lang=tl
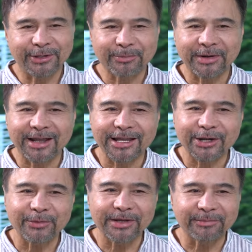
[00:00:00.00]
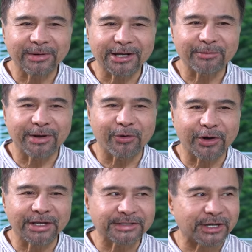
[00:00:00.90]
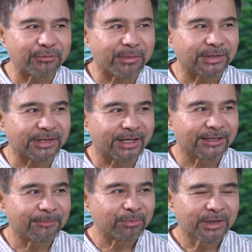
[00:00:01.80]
Pero pagka ikaw eh, para bang okay na sa'yo mamatay,